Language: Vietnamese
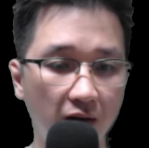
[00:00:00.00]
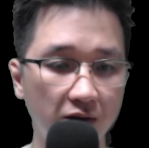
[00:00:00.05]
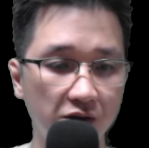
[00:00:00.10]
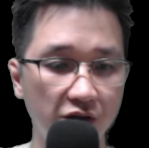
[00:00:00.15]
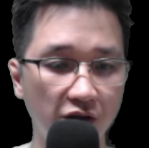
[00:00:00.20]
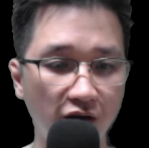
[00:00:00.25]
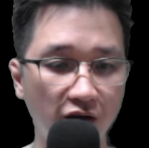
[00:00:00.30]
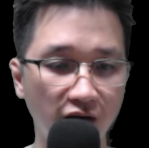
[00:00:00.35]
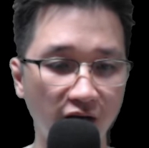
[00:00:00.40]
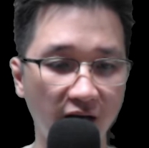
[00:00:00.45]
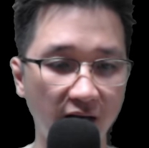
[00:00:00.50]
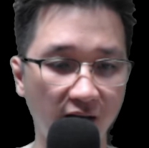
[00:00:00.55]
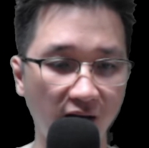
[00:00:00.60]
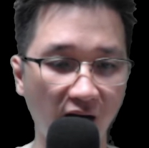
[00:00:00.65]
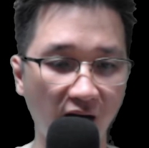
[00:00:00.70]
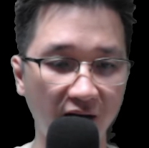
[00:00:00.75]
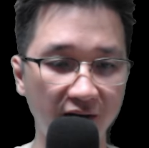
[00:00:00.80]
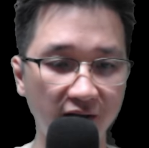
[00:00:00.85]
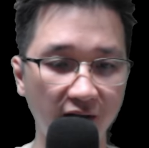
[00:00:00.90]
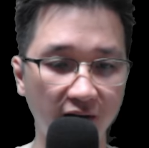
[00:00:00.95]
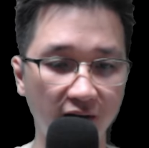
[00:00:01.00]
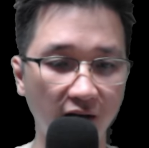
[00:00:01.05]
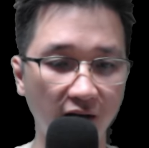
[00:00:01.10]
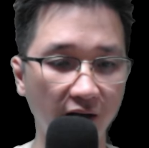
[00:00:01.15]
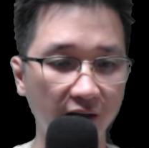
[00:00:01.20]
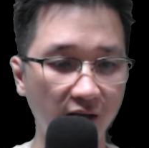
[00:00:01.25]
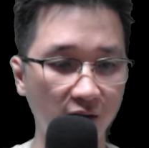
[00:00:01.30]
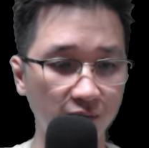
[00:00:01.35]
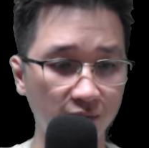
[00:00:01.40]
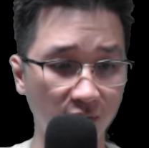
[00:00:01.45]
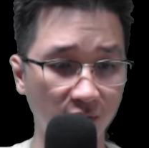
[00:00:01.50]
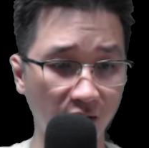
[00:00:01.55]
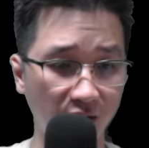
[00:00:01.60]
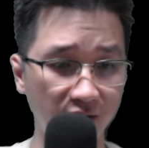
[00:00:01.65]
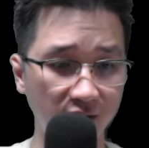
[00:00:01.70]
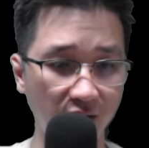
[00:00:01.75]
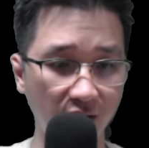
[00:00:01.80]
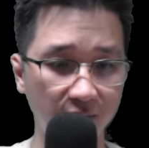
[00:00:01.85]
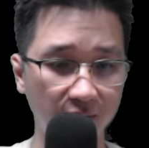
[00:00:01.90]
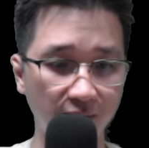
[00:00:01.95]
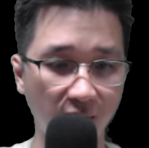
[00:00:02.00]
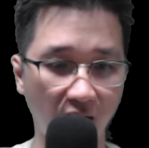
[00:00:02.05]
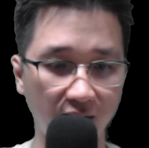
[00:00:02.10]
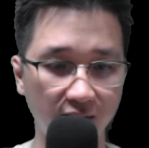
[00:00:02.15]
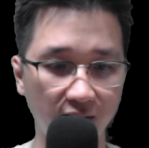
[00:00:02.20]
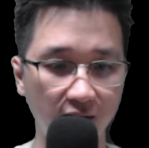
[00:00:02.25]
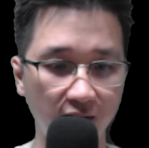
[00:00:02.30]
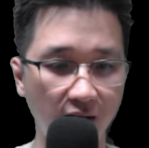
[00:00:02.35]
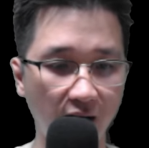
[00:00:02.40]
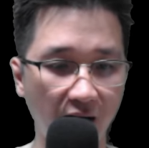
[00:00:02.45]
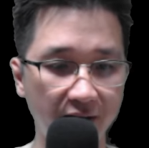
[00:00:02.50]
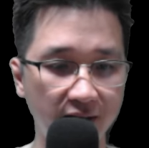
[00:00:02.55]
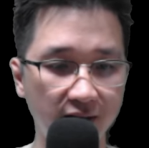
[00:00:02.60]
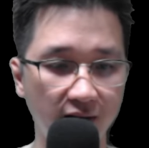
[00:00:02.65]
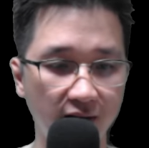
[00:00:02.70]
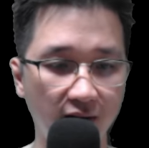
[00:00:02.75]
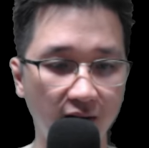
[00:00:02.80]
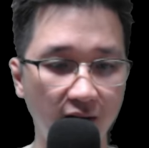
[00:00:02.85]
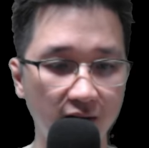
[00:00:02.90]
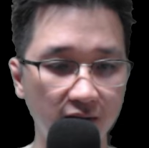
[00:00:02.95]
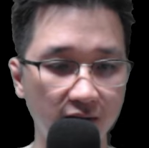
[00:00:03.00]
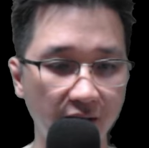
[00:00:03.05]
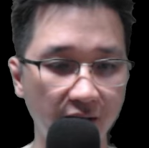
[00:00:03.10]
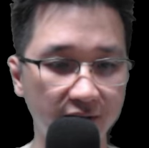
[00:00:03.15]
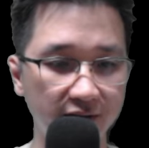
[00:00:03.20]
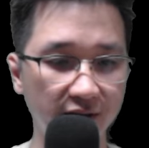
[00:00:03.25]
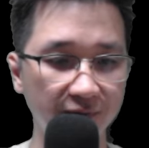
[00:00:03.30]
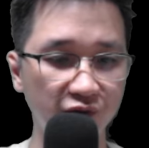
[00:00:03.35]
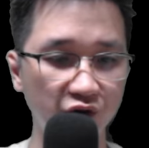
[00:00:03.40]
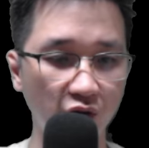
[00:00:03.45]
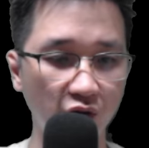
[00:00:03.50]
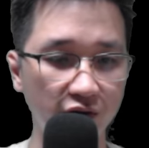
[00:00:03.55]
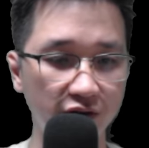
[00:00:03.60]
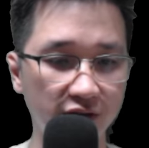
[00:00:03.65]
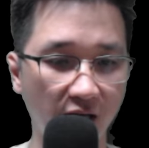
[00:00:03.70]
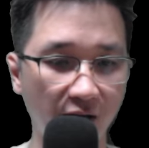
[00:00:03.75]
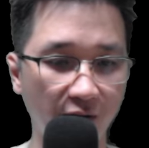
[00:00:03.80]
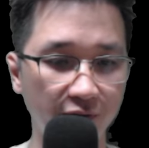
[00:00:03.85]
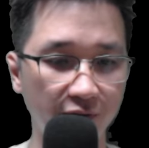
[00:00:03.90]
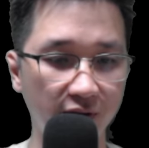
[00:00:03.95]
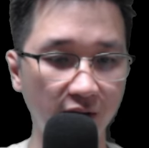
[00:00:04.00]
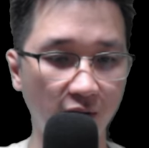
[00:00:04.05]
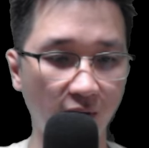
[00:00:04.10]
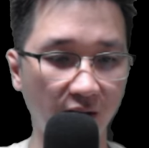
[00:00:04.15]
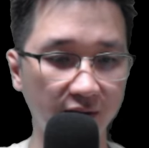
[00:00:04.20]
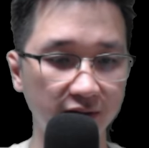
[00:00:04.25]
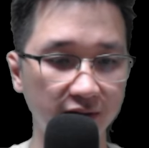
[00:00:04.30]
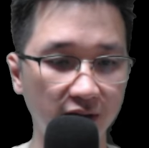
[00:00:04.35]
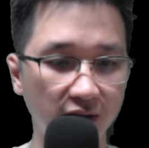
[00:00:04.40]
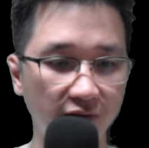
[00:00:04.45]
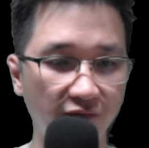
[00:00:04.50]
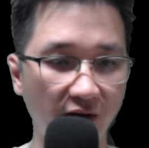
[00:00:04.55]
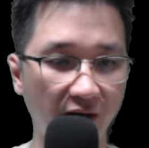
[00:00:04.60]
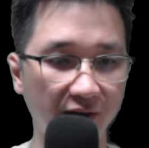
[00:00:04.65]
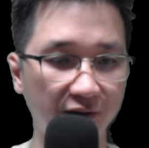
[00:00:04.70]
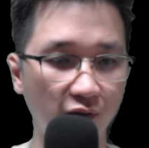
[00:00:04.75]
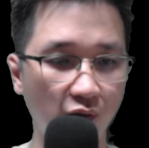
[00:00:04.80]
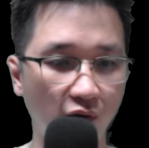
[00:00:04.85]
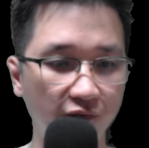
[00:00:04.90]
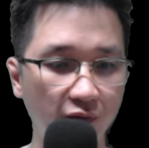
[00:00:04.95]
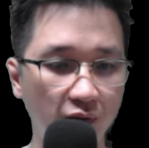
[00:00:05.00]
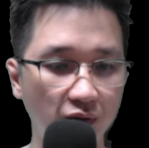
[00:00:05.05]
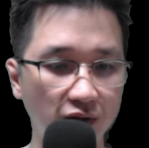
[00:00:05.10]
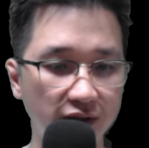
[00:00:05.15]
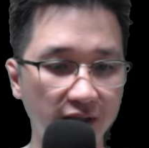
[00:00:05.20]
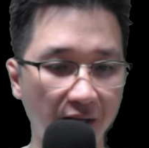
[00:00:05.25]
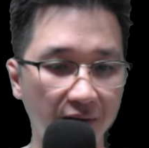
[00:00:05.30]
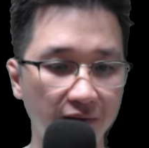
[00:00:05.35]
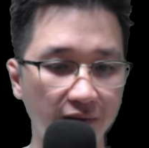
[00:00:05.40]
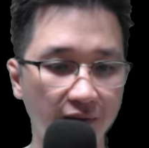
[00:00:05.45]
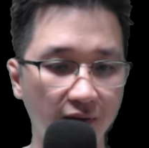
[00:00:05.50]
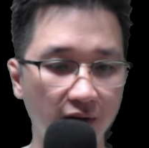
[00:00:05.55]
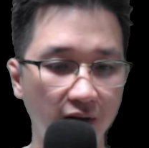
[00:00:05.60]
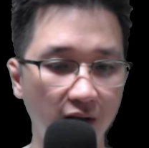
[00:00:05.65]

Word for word: Khương Nghị ngang nhiên khởi động lần niết bàn thứ hai, liệt diễm sôi trào như hỏa sơn vạn cổ phun trào,